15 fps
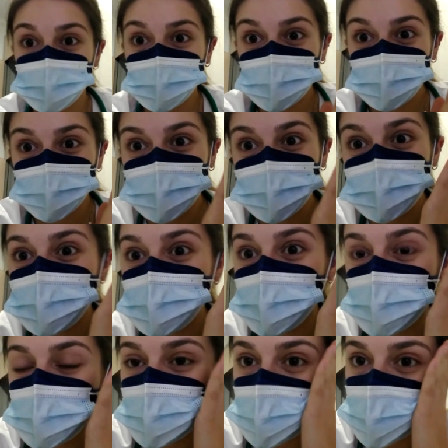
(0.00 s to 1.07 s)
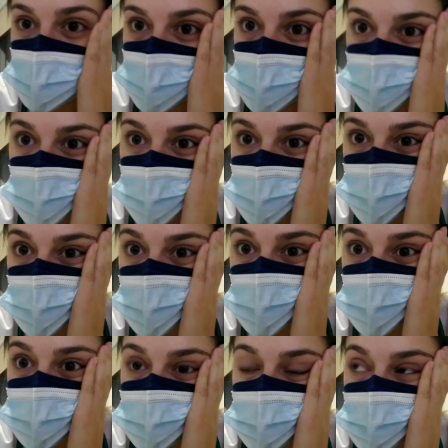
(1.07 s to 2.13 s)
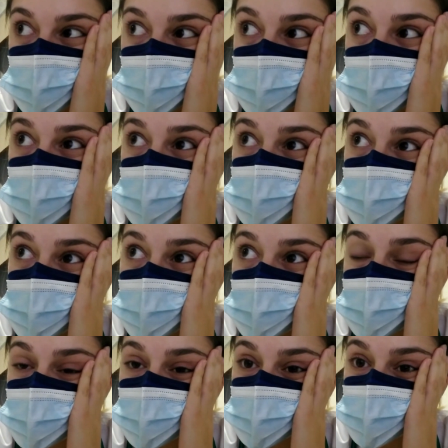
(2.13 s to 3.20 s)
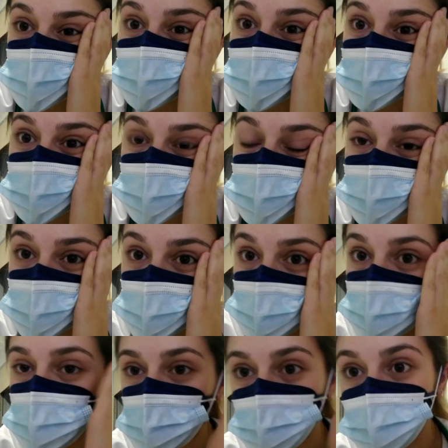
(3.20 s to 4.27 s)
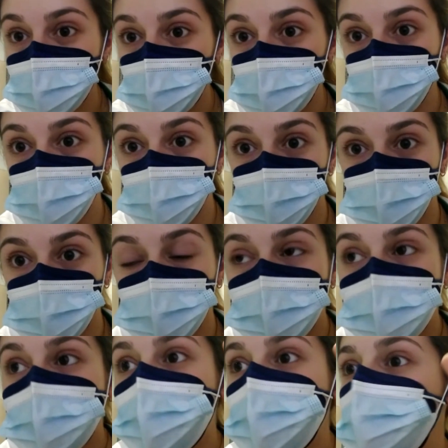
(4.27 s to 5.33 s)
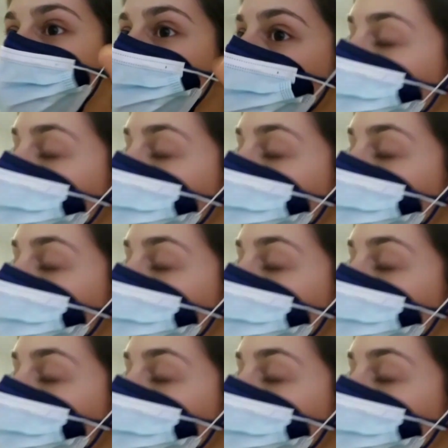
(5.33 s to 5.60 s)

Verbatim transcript: estoy tonta hoy, mi nivel de empanamiento ha llegado en que me he metido en la consulta de endocrino, pero de adultos. Y